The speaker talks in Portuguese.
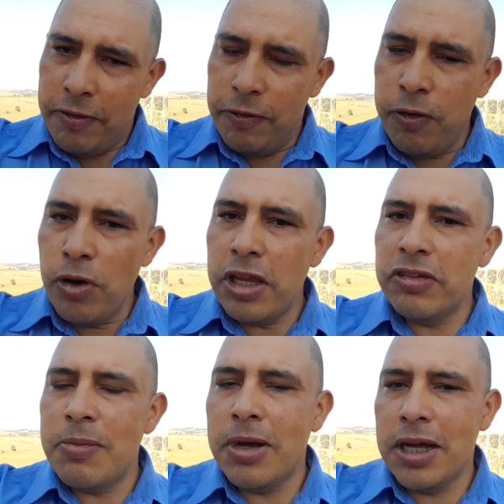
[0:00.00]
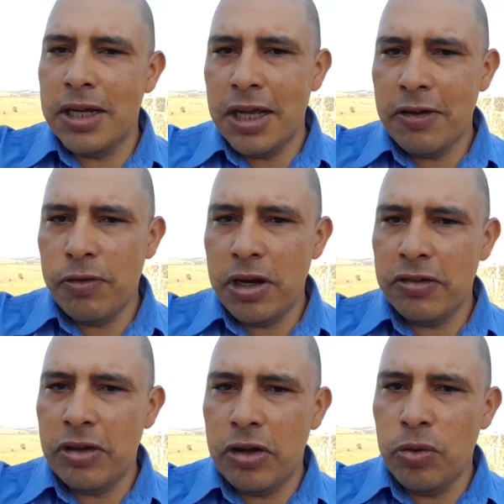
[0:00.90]
Folhas da manga,
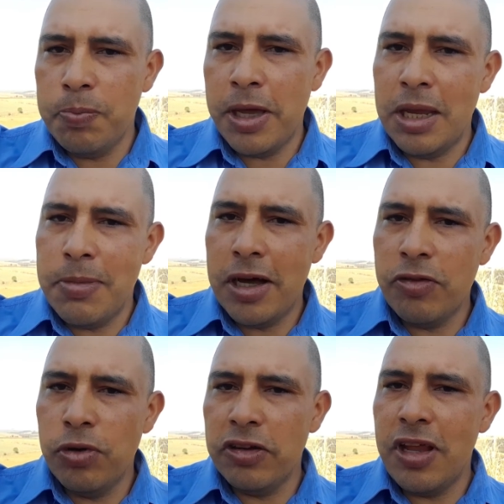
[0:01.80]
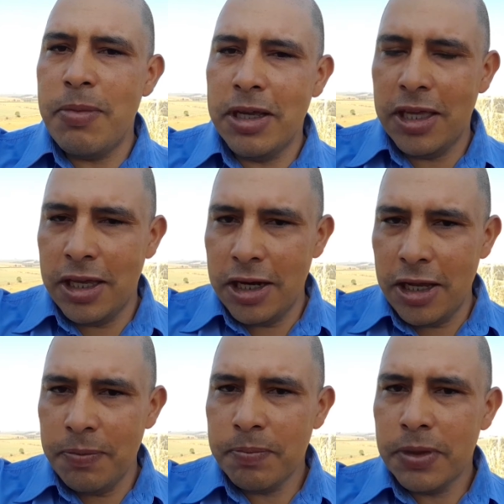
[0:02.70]
folhas do, do pé da manga, folhas da mangueira.